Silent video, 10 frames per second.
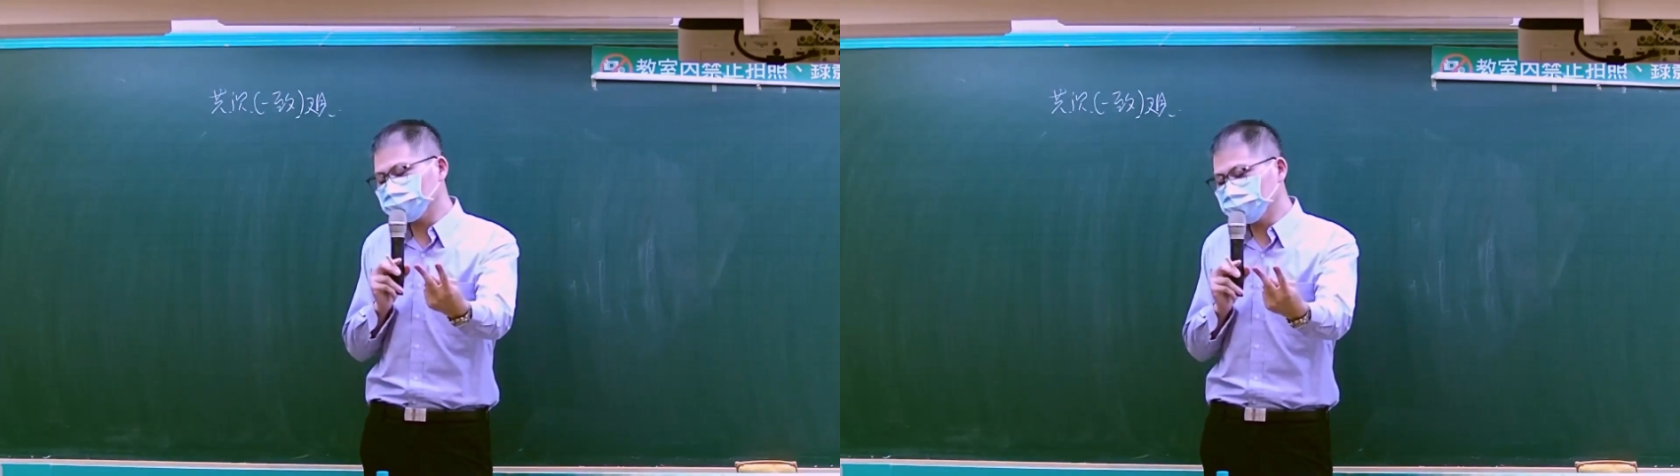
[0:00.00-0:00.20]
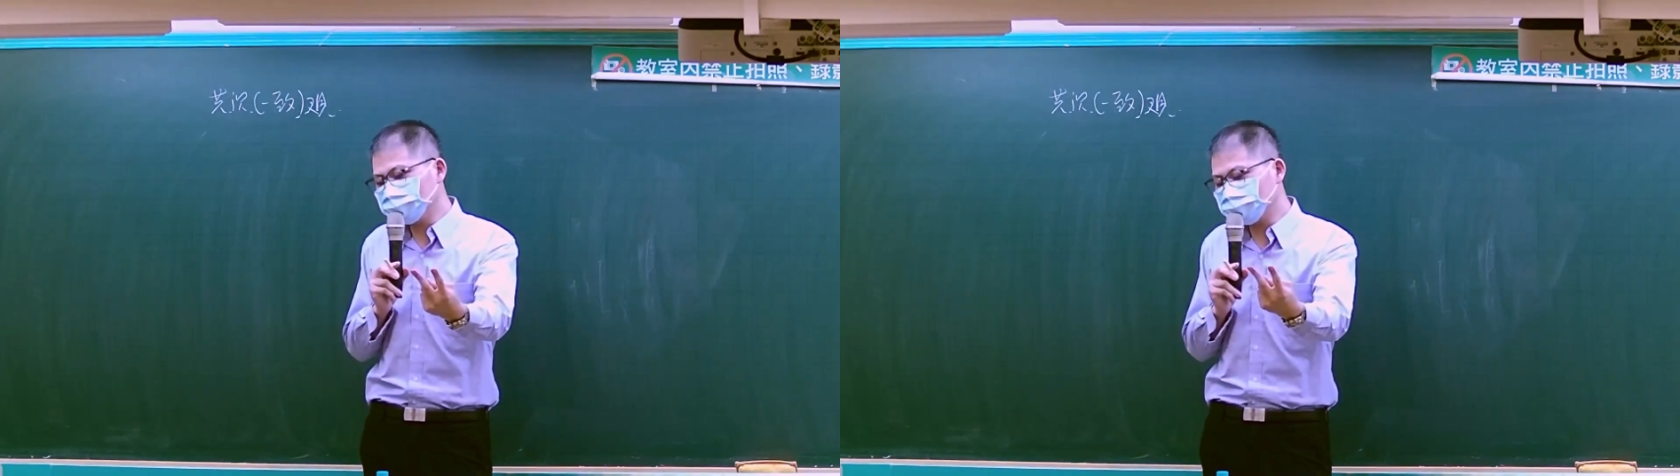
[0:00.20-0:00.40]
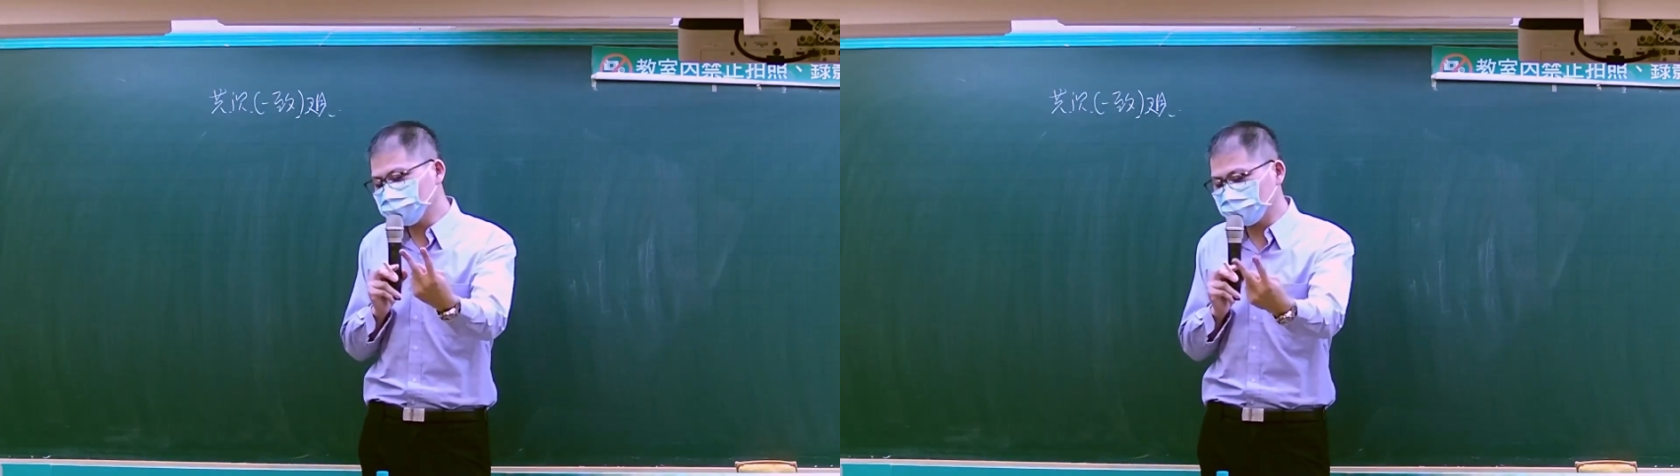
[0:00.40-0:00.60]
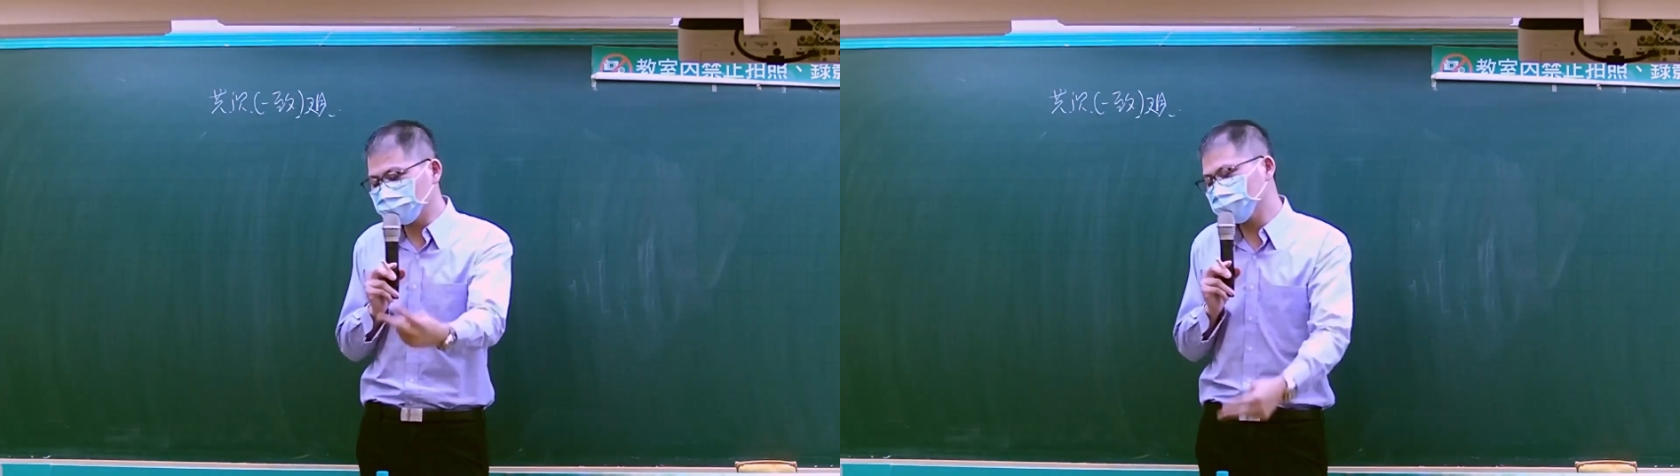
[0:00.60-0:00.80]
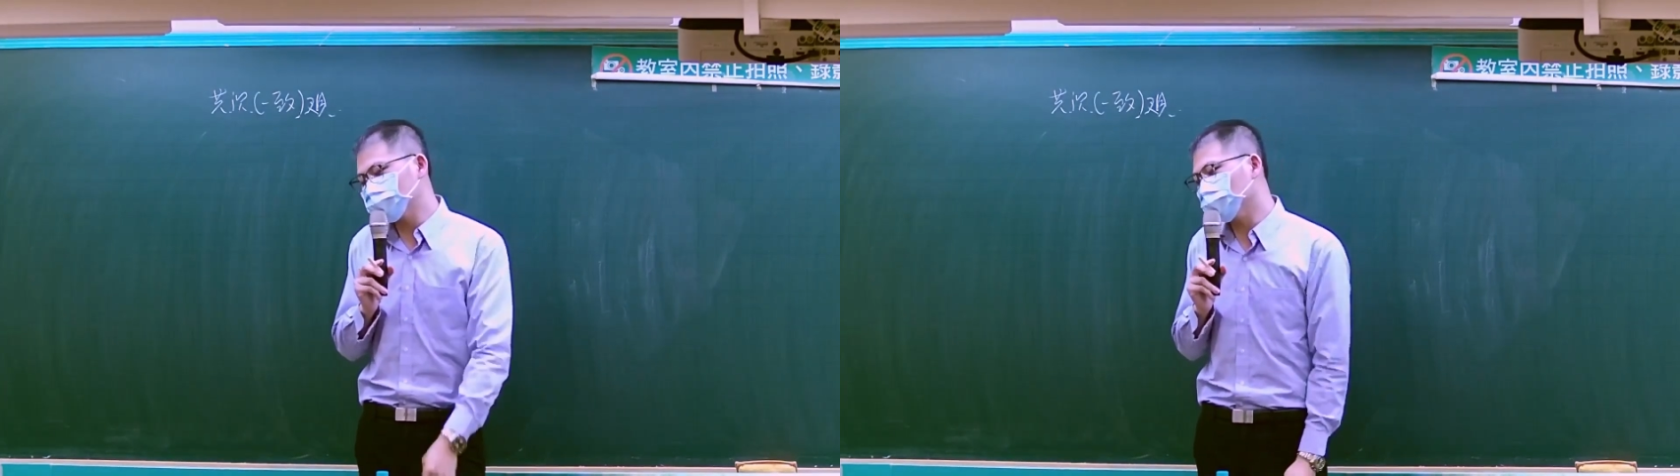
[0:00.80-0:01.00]
一定就是
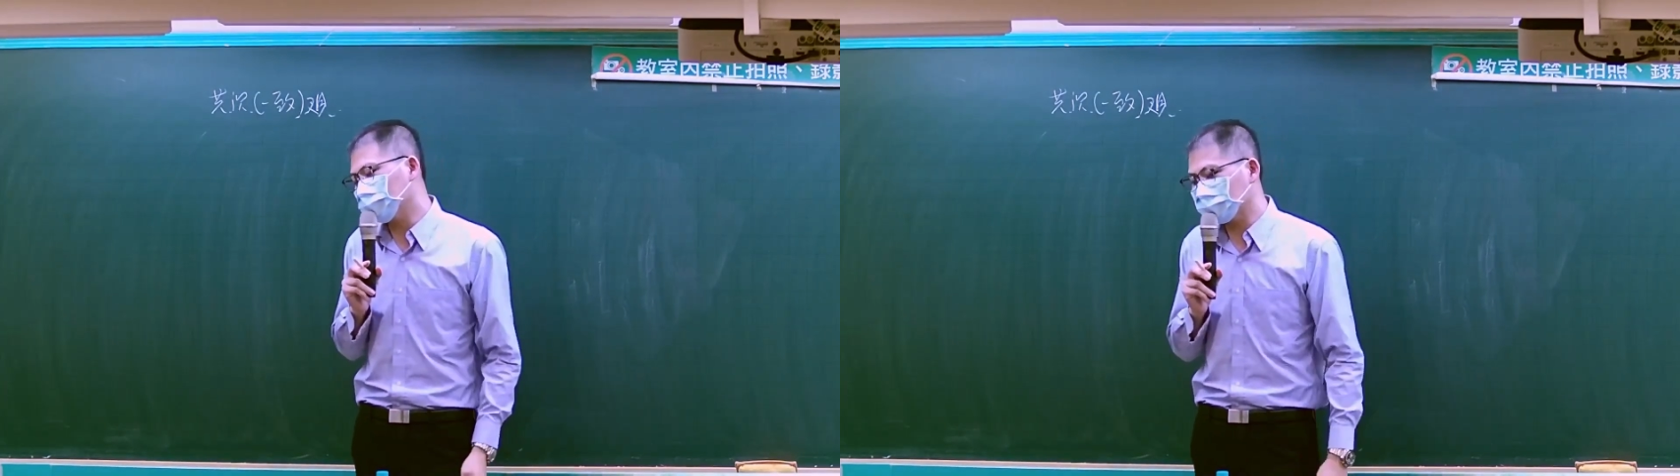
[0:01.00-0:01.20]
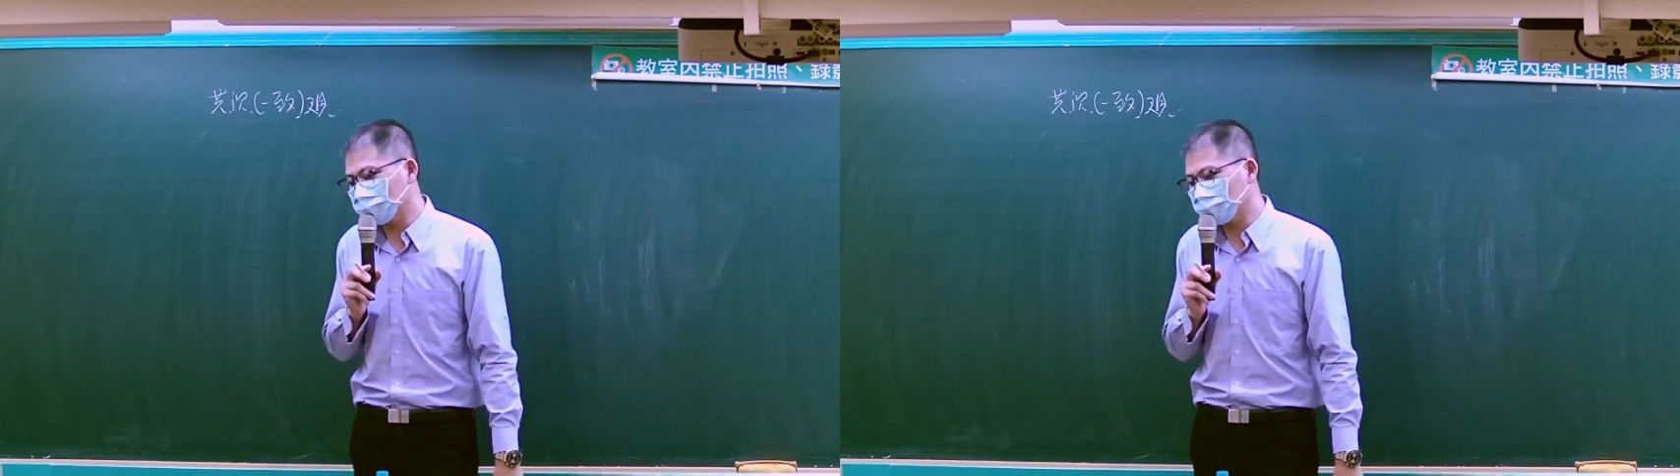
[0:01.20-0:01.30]
取决于